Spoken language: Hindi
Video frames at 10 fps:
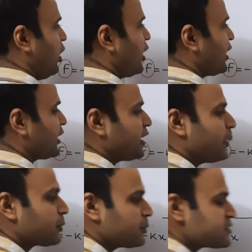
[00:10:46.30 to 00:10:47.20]
और अगर
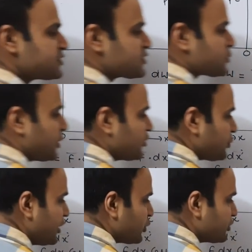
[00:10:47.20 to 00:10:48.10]
आपके पास
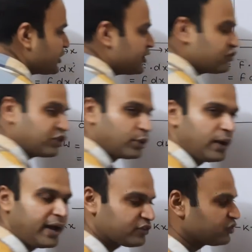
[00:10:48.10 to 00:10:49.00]
डिस्प्लेसमेंट होती है
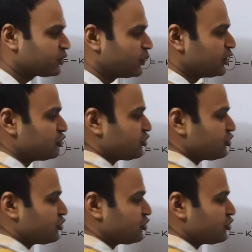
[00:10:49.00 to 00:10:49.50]
जीरो एक्स इक्वल टू